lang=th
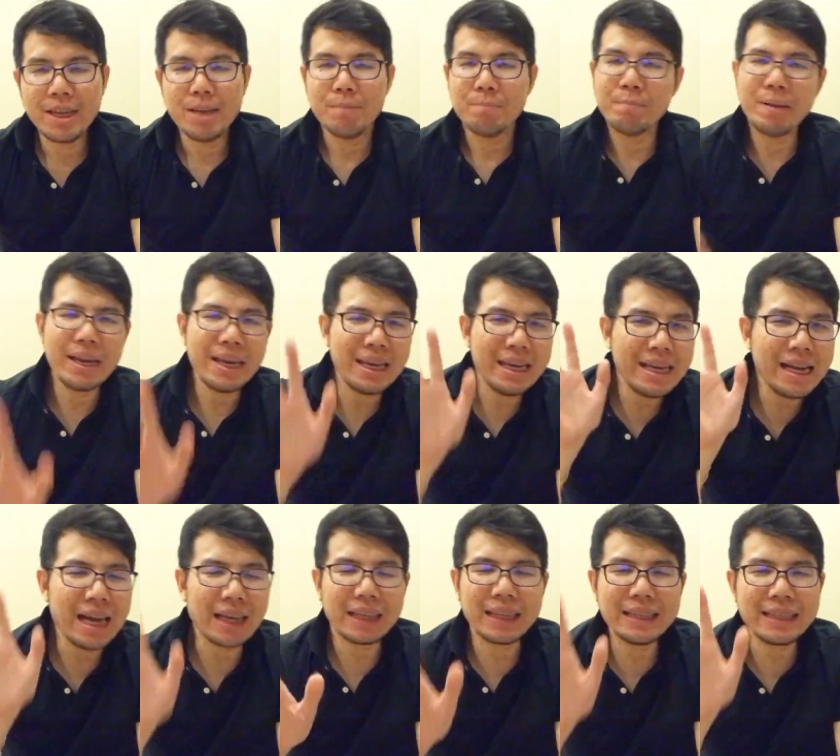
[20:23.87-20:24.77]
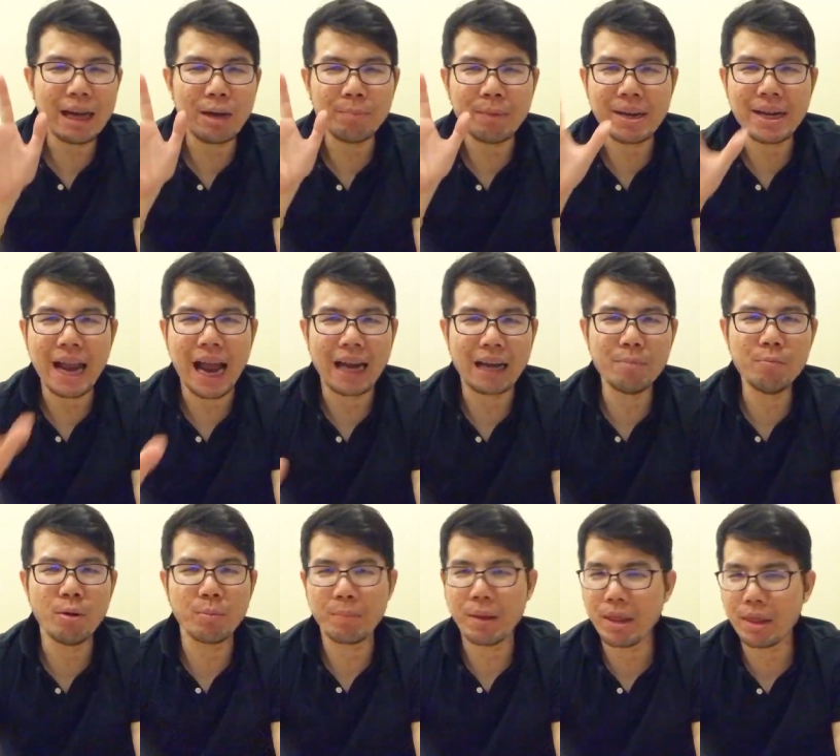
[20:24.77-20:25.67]
ไม่เลือกที่จะเอาปัญหาทั้งหมด
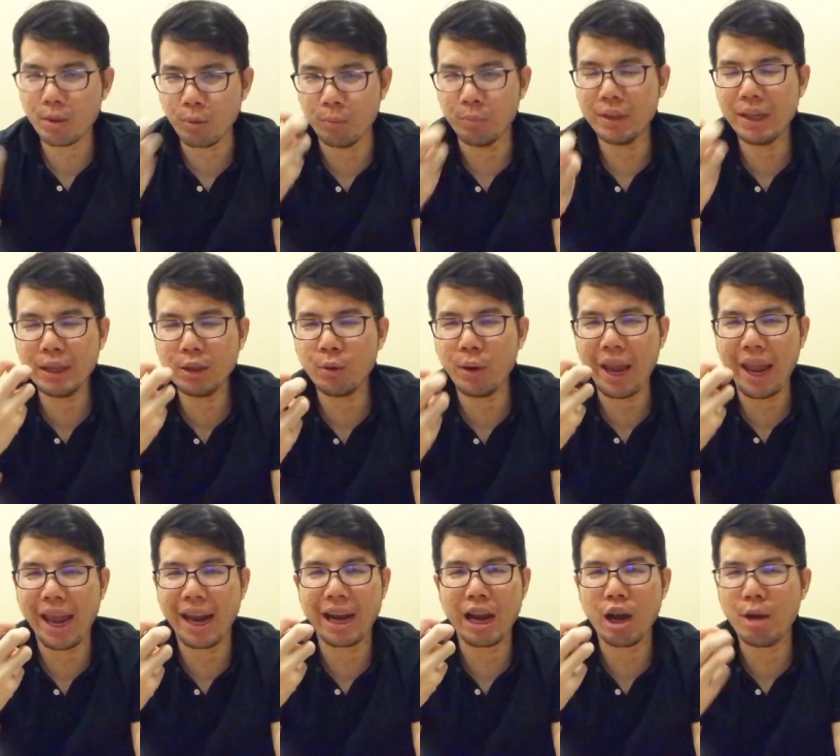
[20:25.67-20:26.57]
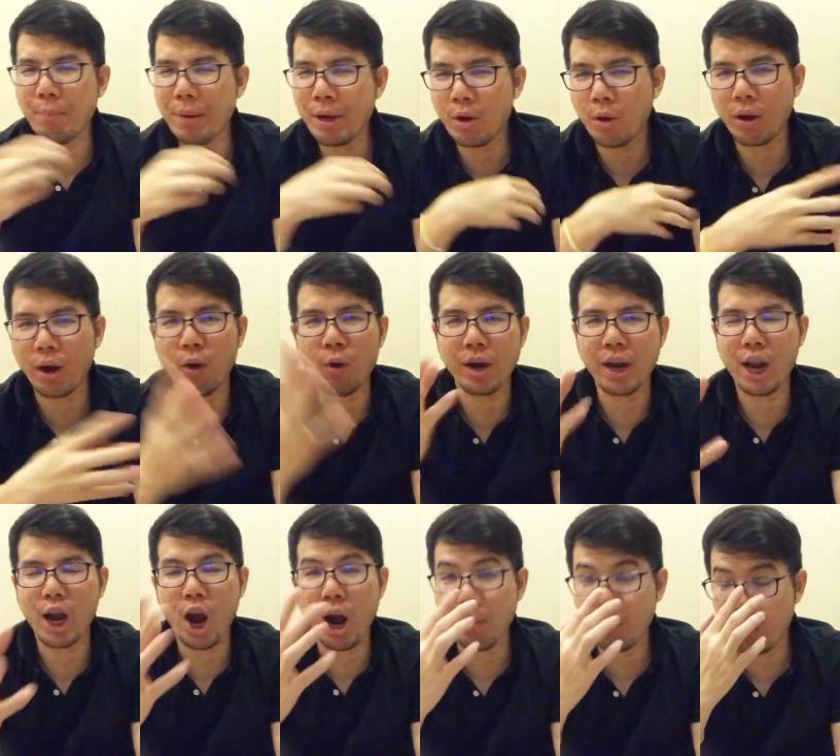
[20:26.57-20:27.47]
มาสุ่มที่ตัวเองแล้วก็ไปลงกับคนในค
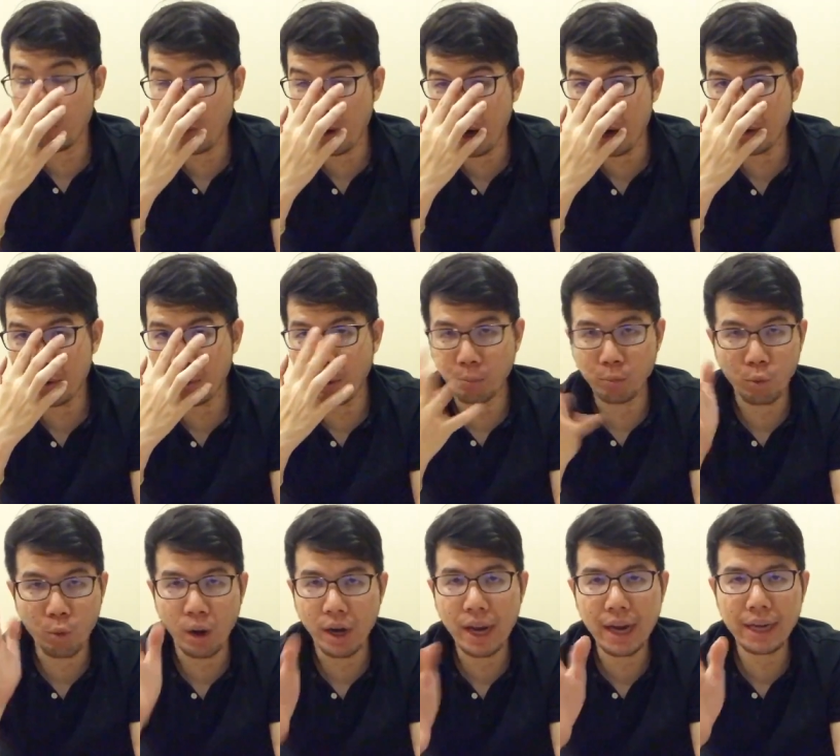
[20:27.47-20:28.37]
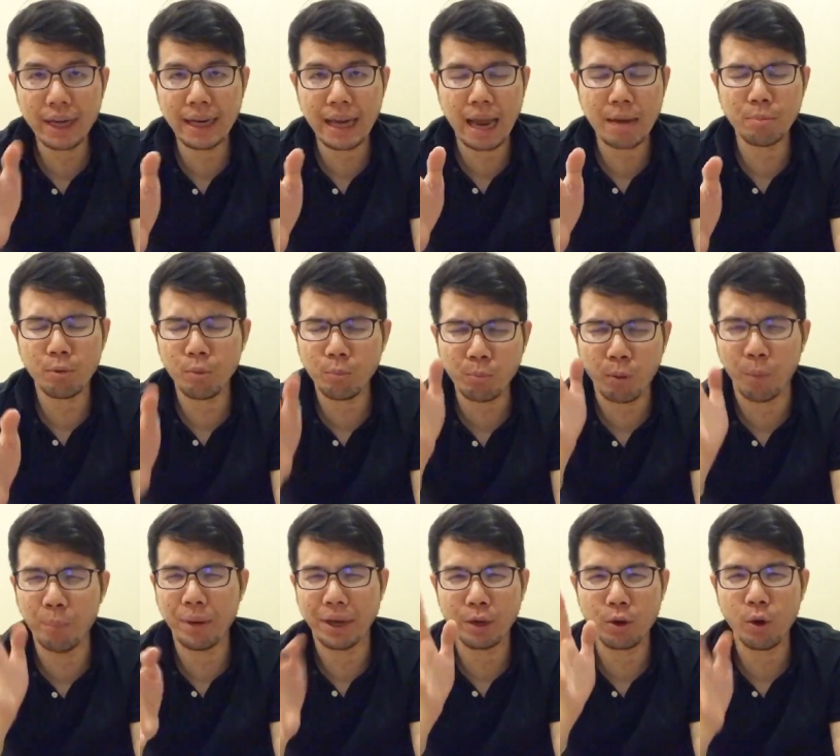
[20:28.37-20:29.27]
รอบครัวผมกลัวเรื่องนี้นะผม
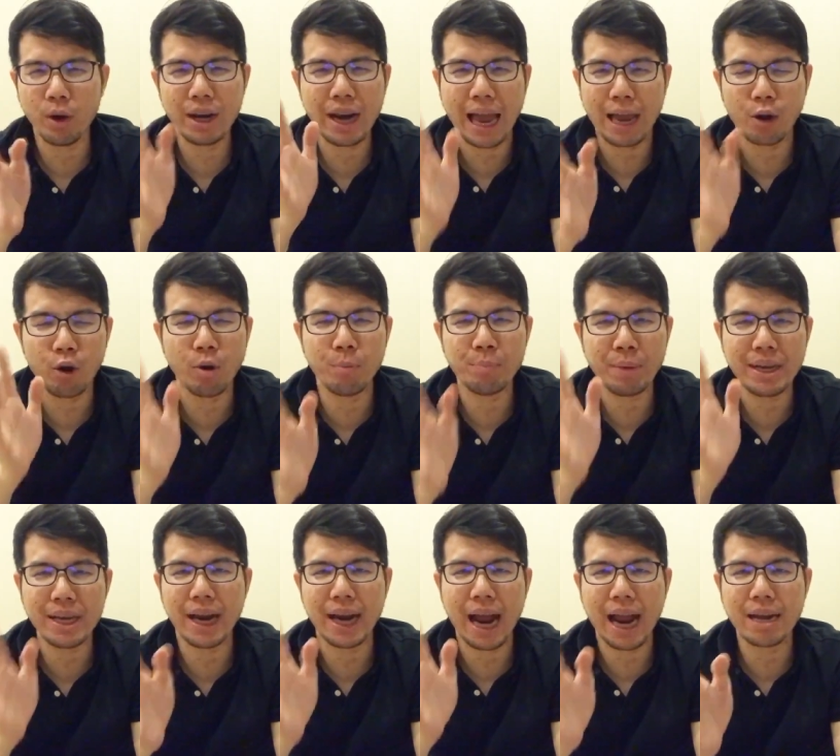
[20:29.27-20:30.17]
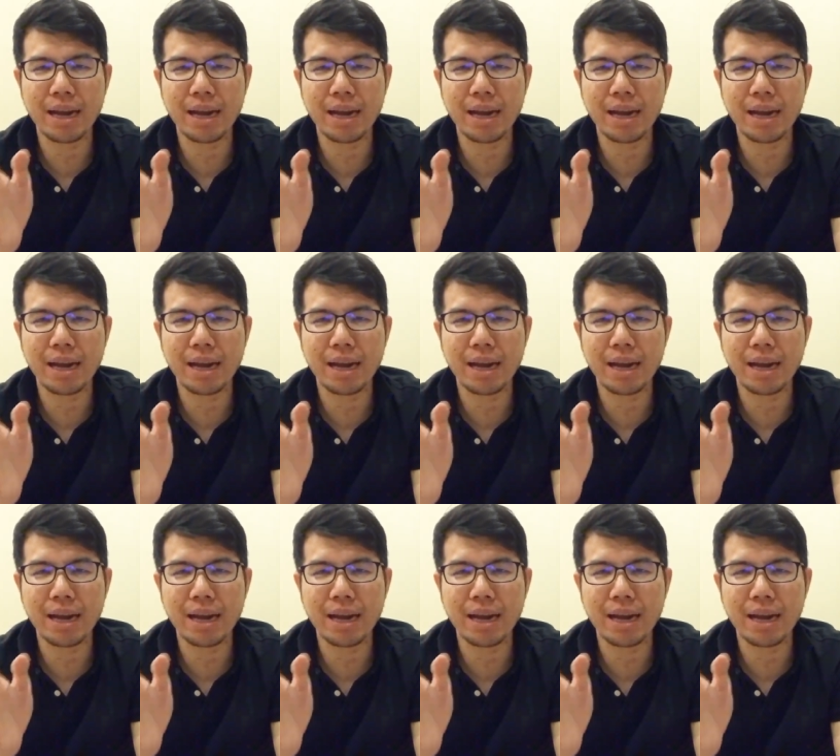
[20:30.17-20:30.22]
เห็นคนหลายคนเป็นอย่างนั้น